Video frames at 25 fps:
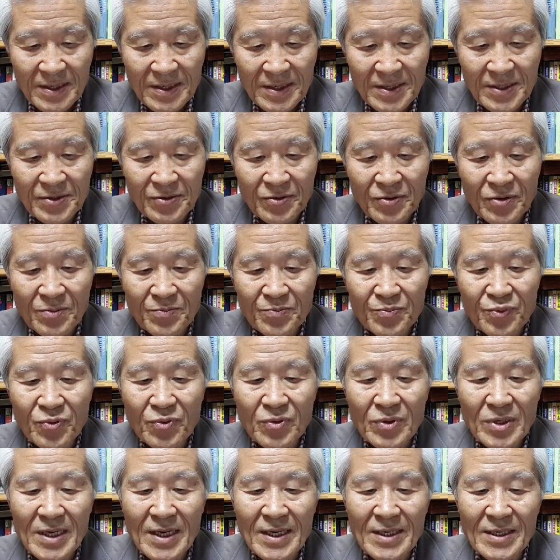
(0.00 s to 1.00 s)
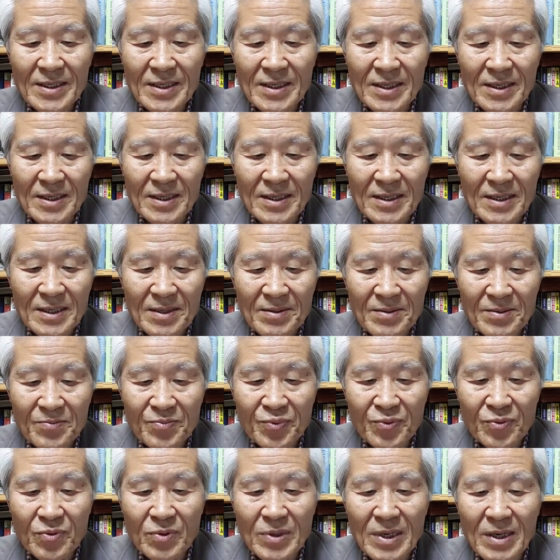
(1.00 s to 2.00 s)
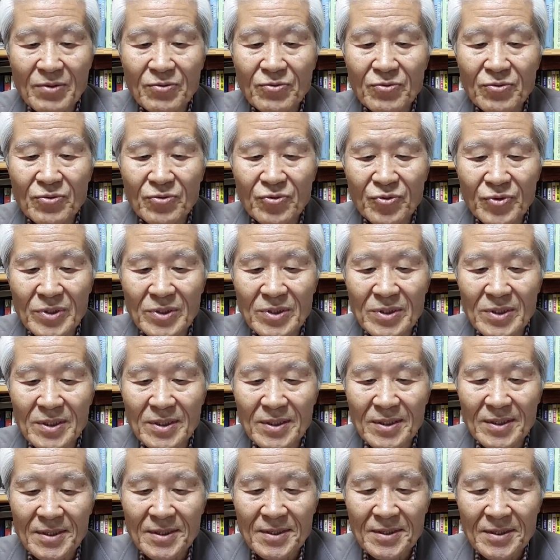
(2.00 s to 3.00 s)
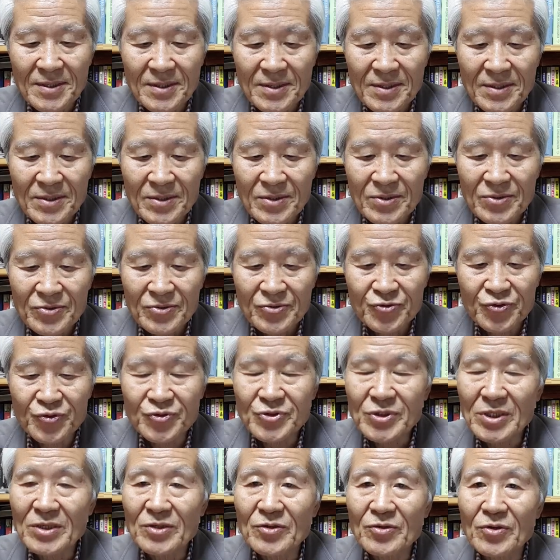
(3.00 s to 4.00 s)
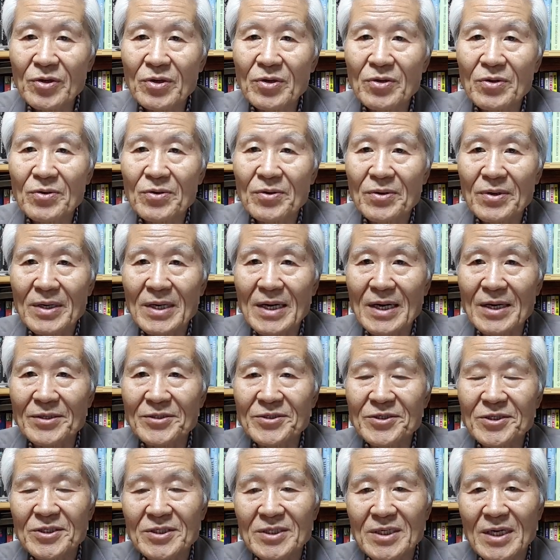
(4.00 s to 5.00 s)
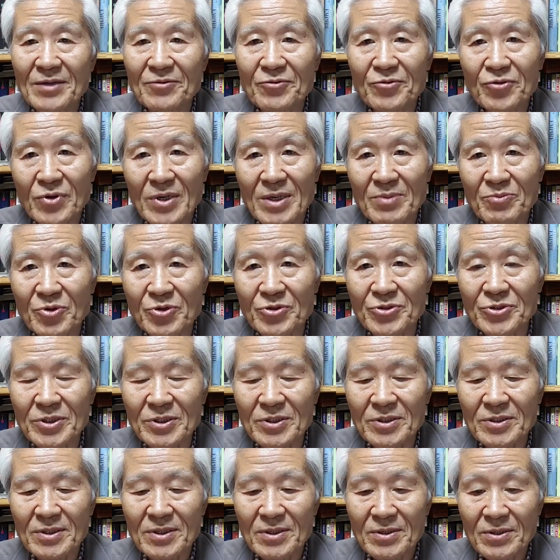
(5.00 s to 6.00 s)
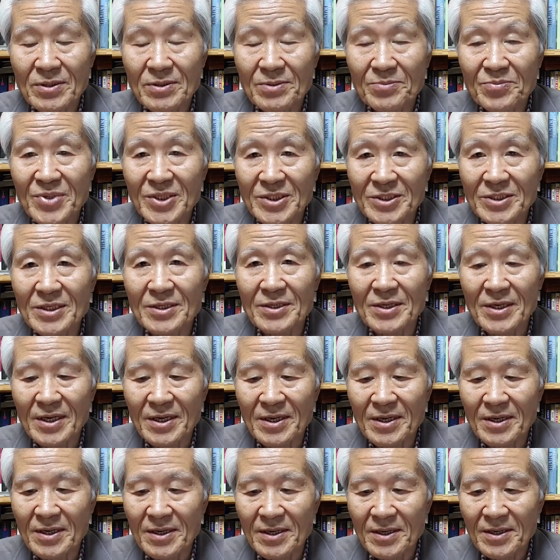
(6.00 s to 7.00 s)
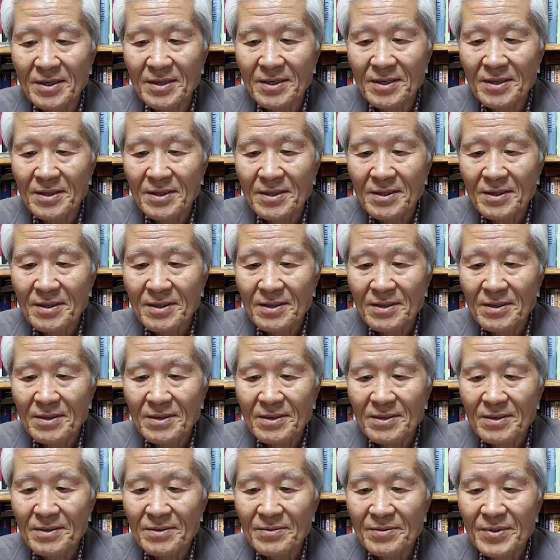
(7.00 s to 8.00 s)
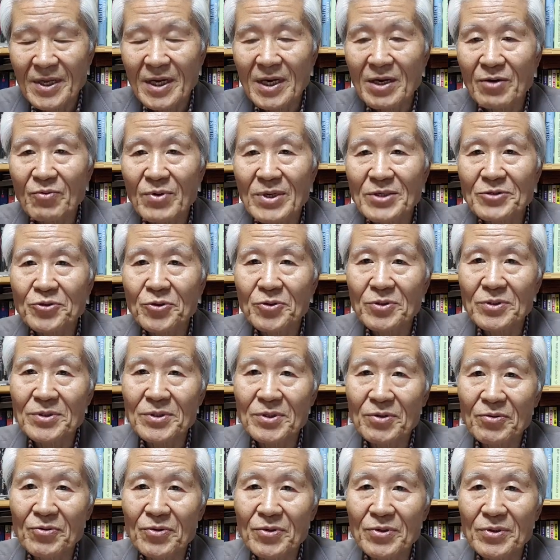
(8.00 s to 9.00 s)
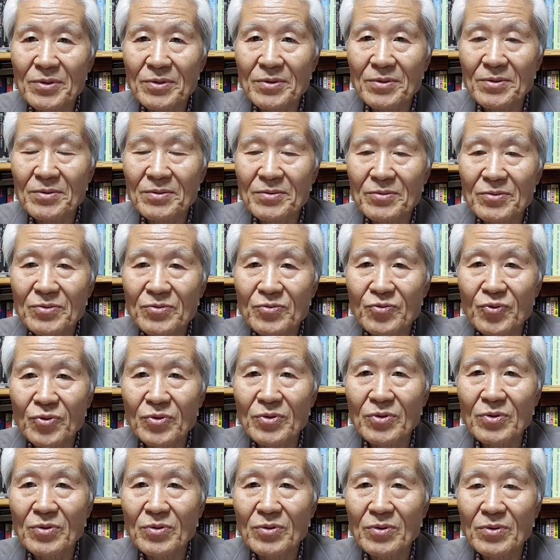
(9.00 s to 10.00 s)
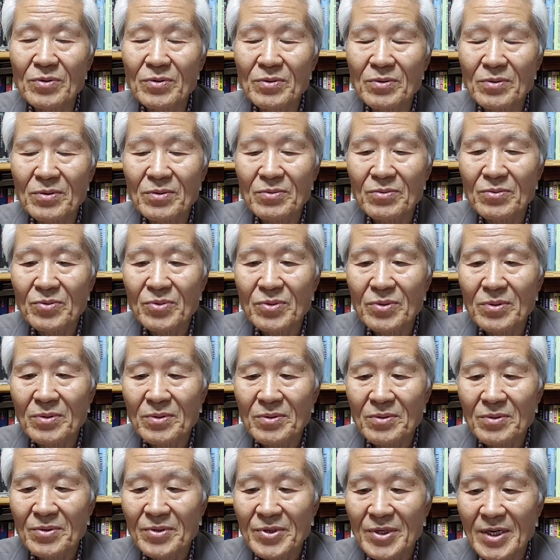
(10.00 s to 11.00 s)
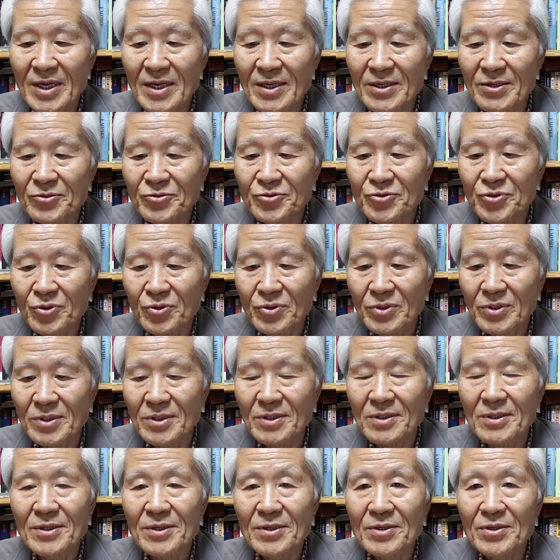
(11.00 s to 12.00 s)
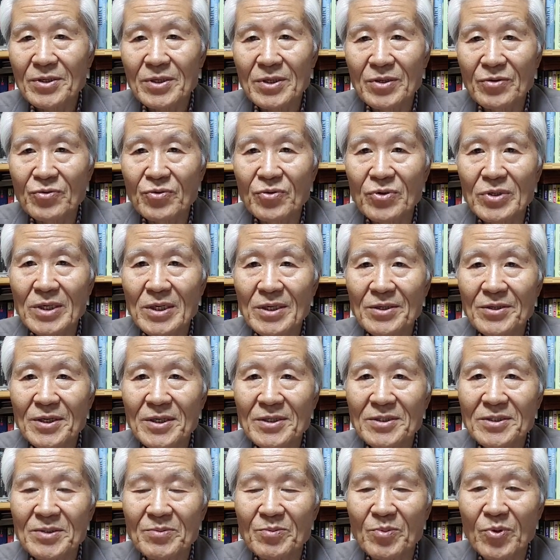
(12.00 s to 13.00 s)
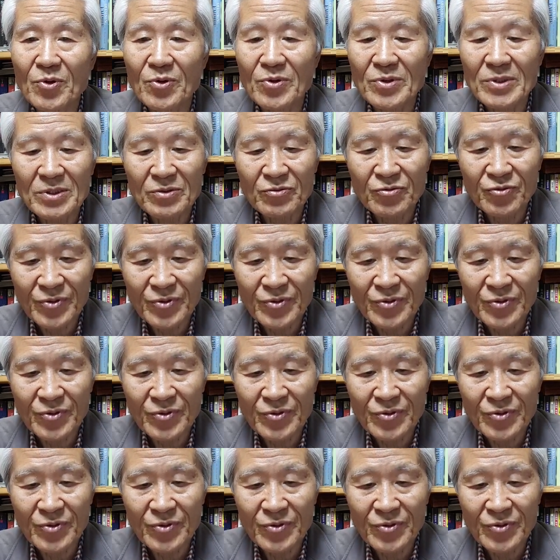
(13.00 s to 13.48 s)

그리고 북한이 북한군을 주적으로 가르치지 않도록 함으로써 병사들에게 내가 왜 총을 들고 누굴 향하여 총을 겨누어야 될지 모르는